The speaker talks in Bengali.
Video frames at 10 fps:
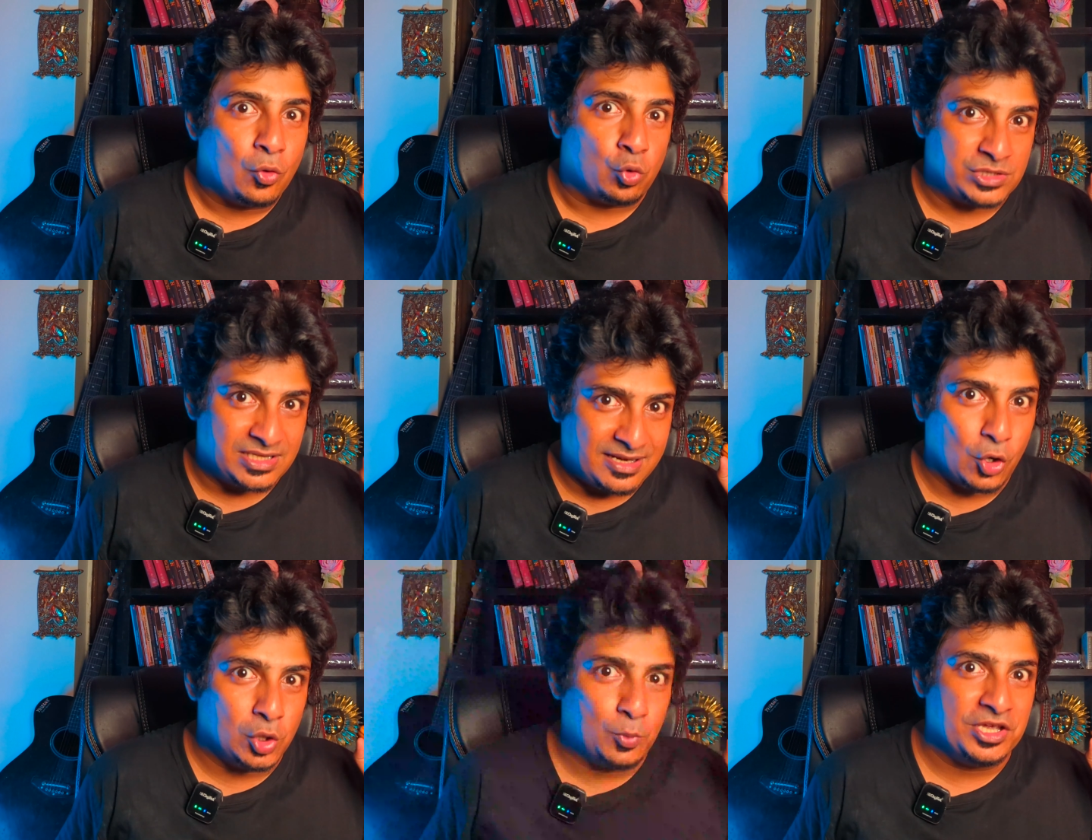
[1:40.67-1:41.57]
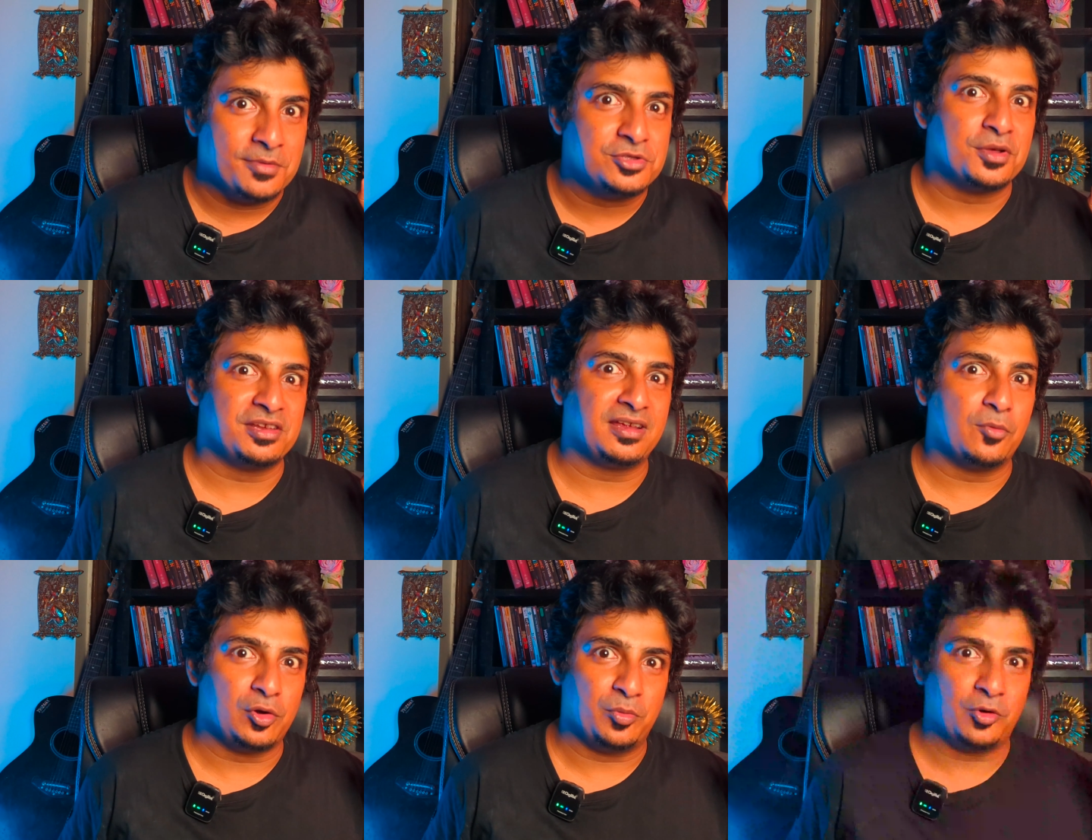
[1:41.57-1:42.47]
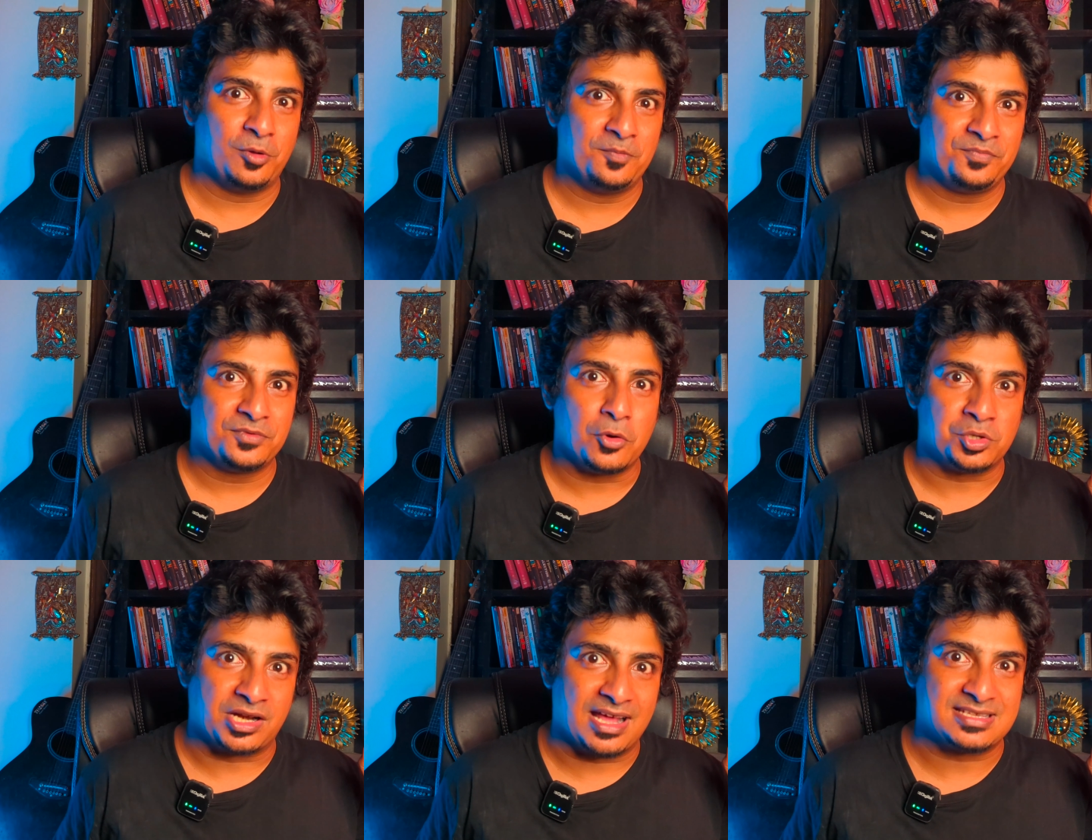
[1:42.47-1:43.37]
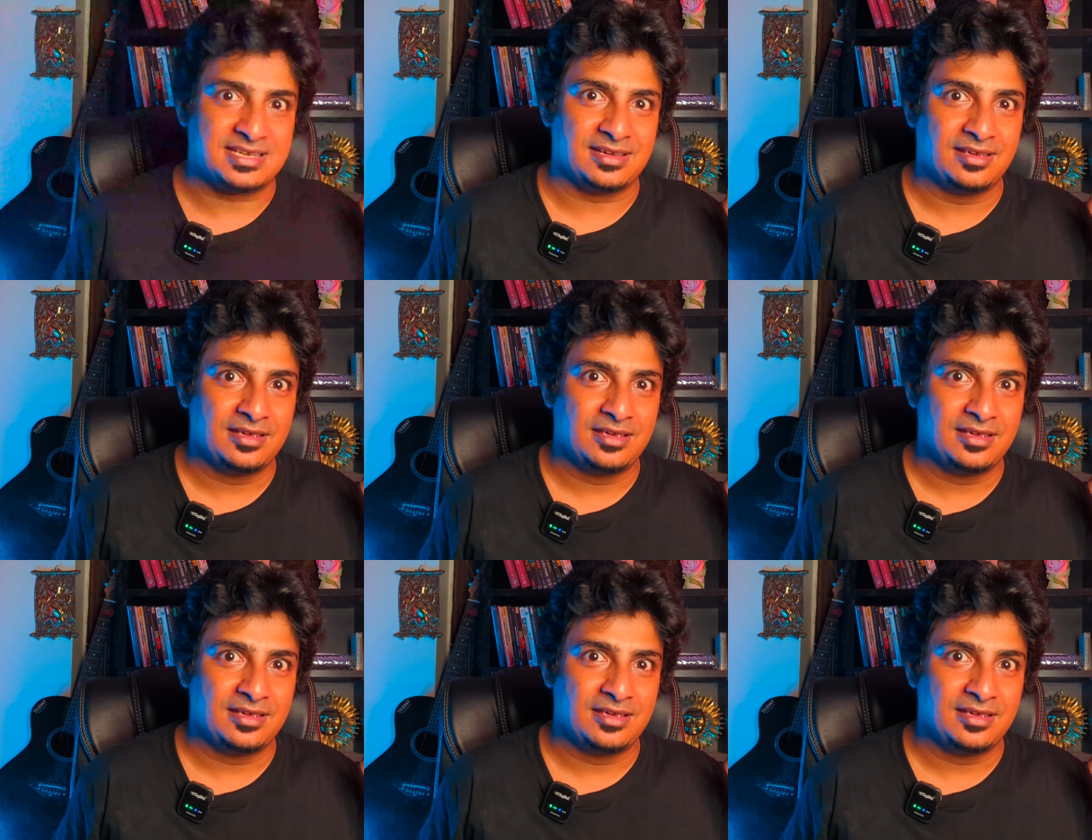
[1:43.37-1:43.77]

ওনাদের গল্পই আমি তোমাদেরকে বলবো ওনারা আছে